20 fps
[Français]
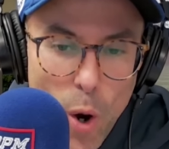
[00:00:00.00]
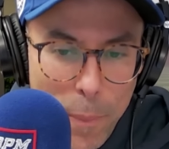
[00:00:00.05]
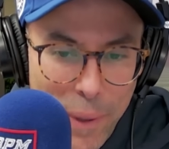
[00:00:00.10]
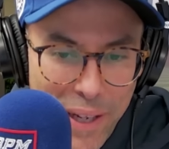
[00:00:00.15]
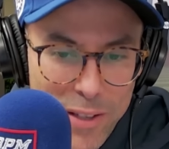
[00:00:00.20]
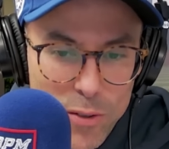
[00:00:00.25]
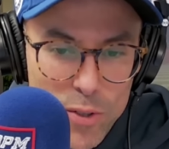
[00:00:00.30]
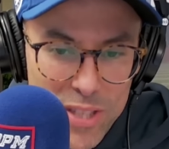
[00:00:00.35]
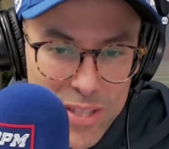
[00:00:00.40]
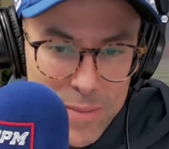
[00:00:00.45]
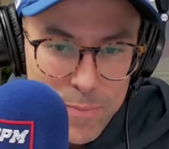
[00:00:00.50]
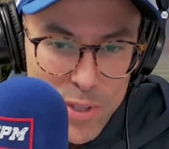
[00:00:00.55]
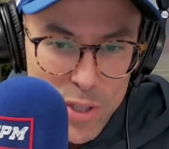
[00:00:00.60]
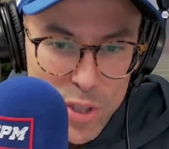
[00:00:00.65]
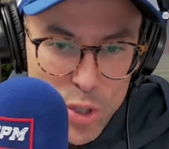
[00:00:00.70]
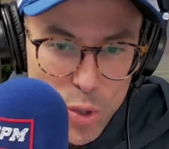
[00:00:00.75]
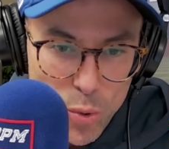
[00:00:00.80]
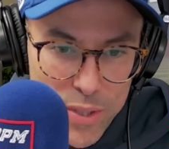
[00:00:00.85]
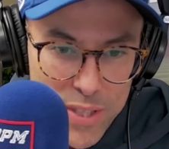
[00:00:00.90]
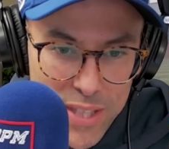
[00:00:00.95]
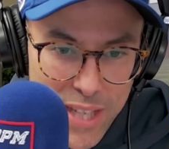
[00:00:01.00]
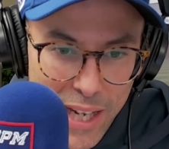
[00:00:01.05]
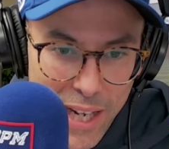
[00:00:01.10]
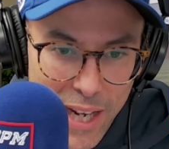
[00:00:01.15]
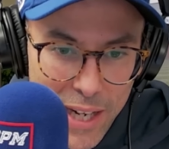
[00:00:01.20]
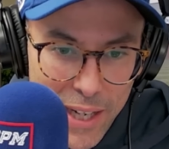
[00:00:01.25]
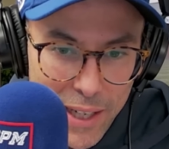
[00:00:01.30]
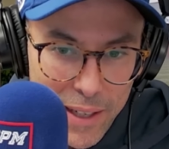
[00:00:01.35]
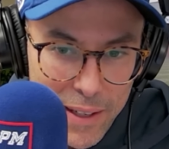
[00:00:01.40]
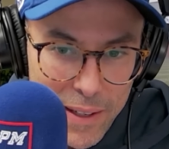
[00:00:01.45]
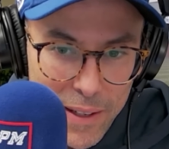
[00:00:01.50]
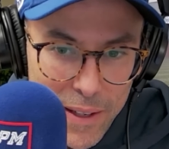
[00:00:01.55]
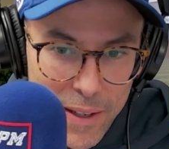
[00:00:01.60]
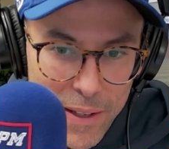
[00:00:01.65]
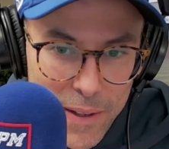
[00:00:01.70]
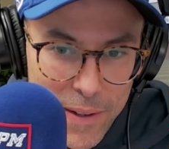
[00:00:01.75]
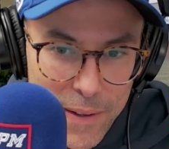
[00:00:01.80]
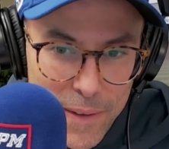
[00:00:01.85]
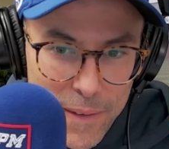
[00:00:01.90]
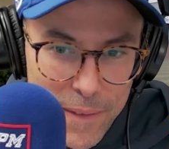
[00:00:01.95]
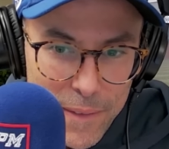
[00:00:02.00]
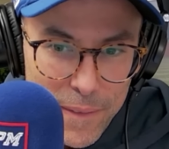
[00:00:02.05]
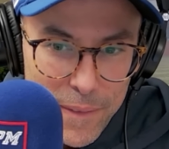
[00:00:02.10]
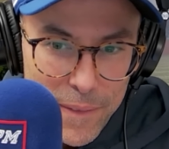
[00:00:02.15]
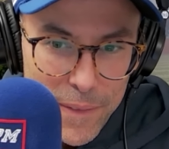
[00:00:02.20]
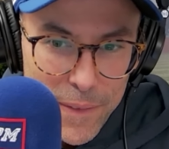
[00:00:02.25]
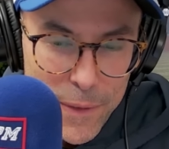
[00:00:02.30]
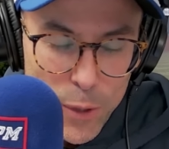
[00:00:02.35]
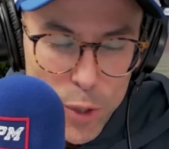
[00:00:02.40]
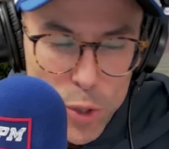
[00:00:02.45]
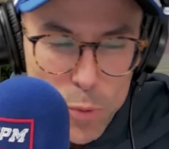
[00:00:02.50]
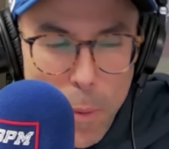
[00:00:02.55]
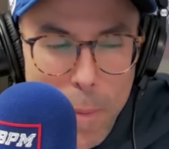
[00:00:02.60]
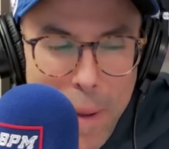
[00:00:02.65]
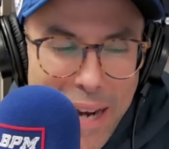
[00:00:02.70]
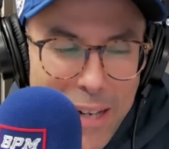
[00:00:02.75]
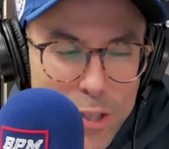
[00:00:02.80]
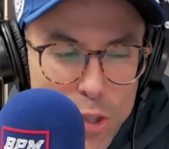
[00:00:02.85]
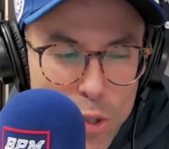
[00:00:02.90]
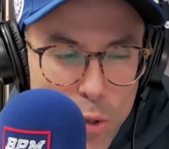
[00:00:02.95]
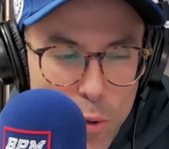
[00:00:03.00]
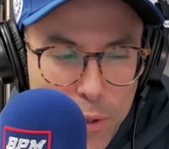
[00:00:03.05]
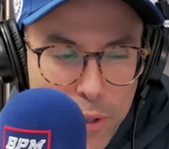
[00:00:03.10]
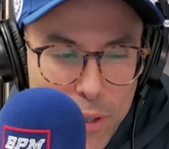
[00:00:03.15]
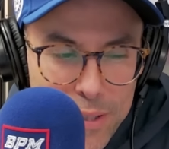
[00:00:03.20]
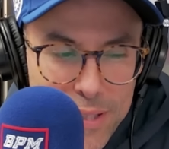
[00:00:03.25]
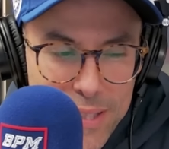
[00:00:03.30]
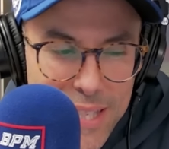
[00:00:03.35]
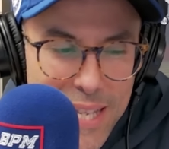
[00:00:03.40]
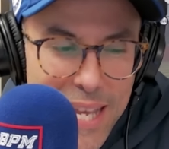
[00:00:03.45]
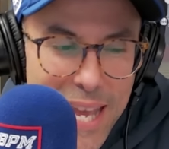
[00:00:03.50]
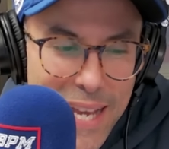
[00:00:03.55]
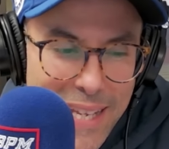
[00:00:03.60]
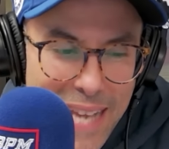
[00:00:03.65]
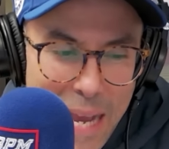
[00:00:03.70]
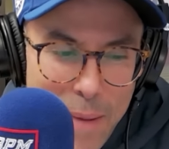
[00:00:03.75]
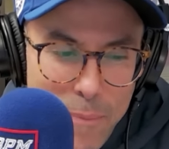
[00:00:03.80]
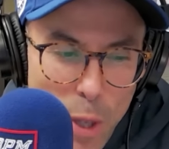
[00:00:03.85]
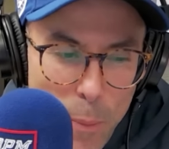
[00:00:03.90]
pris une diminution de salaire. Donc, je suis pas mal sûr que s'il est game